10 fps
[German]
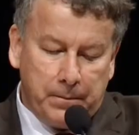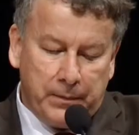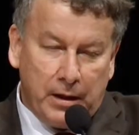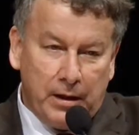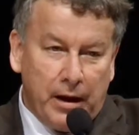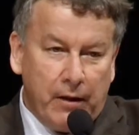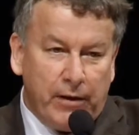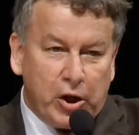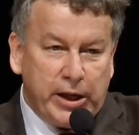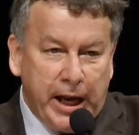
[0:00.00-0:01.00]
der verschiedenen
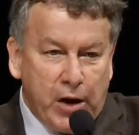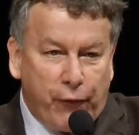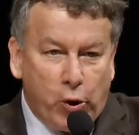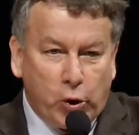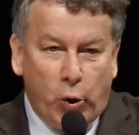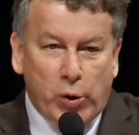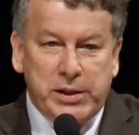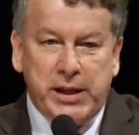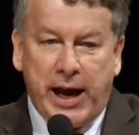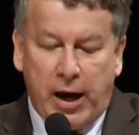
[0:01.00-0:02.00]
Gemeinschaften
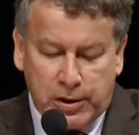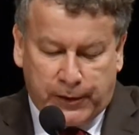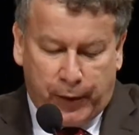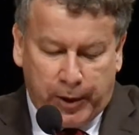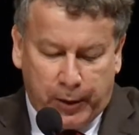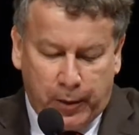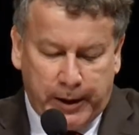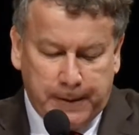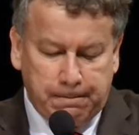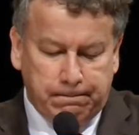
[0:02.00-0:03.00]
beschreiben, wie Sie
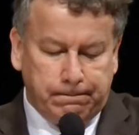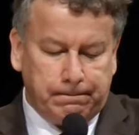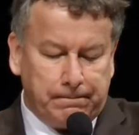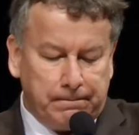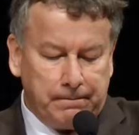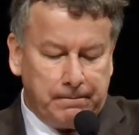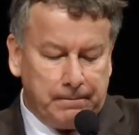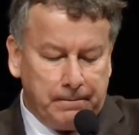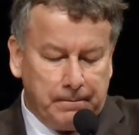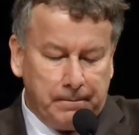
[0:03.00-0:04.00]
die Situation
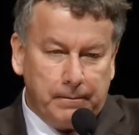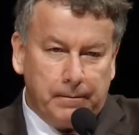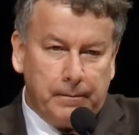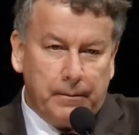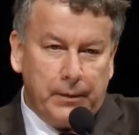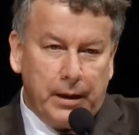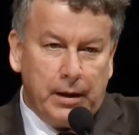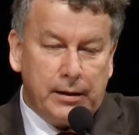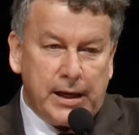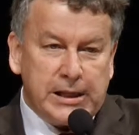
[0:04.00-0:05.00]
unseres Kontinents
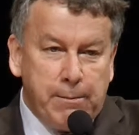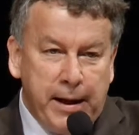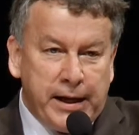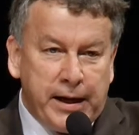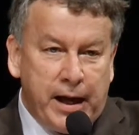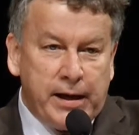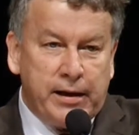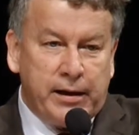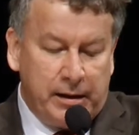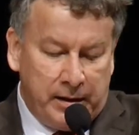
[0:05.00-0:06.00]
wahrnehmen. Das
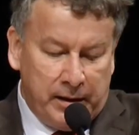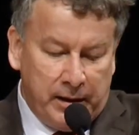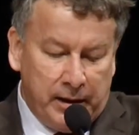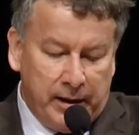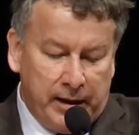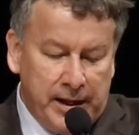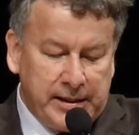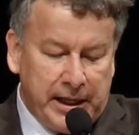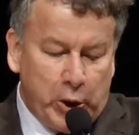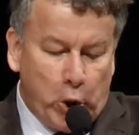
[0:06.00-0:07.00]
Miteinander
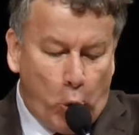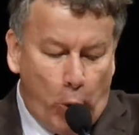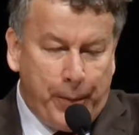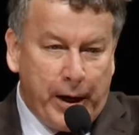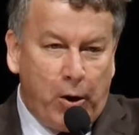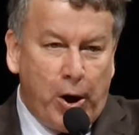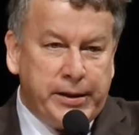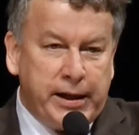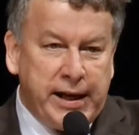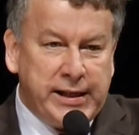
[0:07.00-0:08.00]
ist in Europa
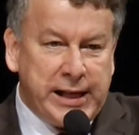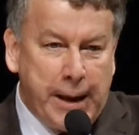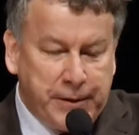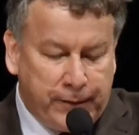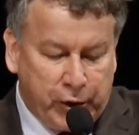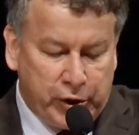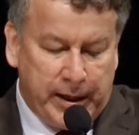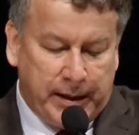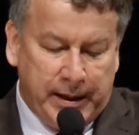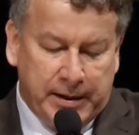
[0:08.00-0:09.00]
heute nicht
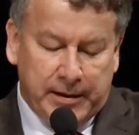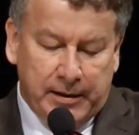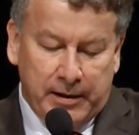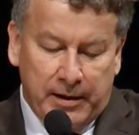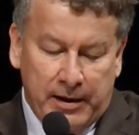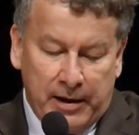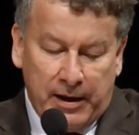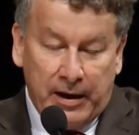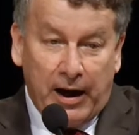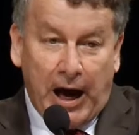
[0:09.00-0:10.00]
selbstverständlich,
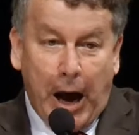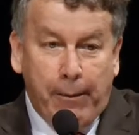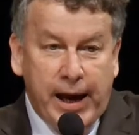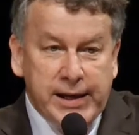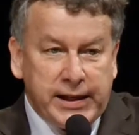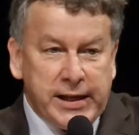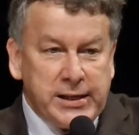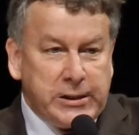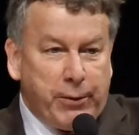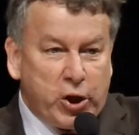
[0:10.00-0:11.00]
aber es
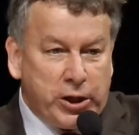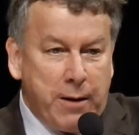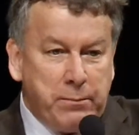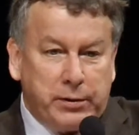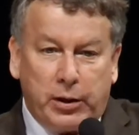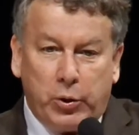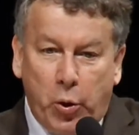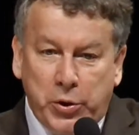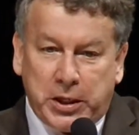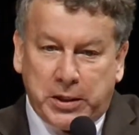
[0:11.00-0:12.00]
ist bestimmt
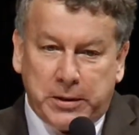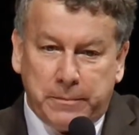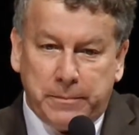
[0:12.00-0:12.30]
nötig.